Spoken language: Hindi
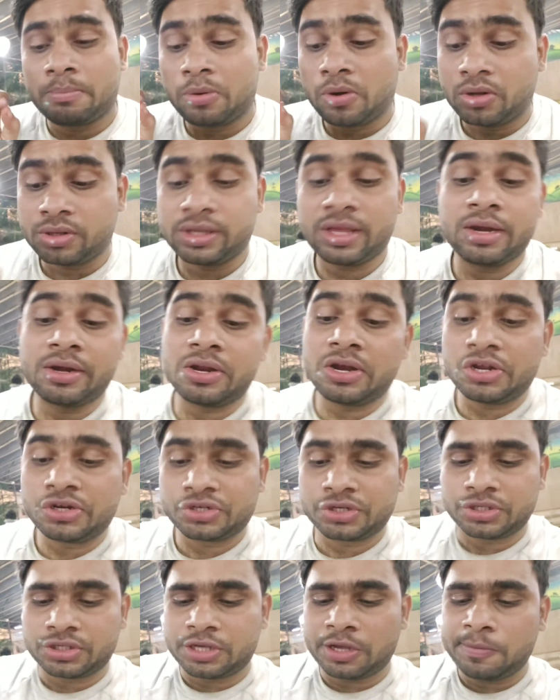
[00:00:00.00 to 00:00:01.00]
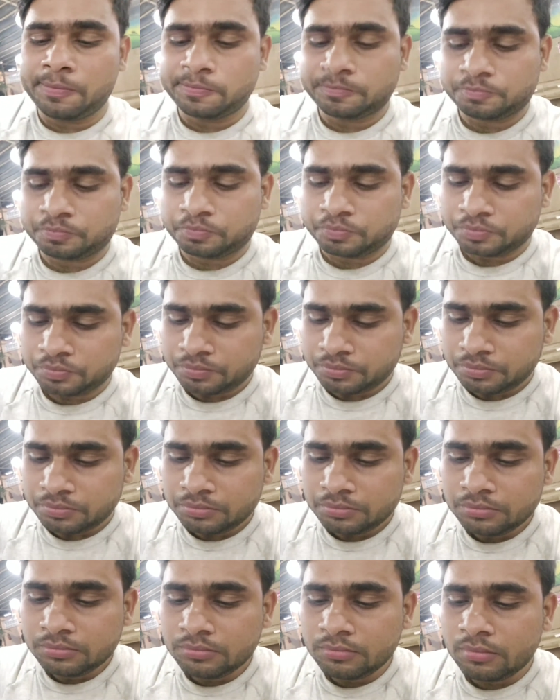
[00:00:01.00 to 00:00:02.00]
बहुत ज़्यादा डिलीशियस है
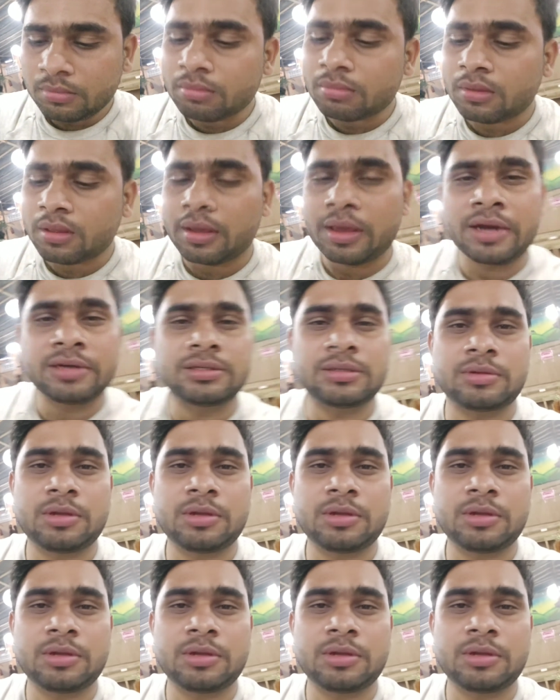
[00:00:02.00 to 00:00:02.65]
एंड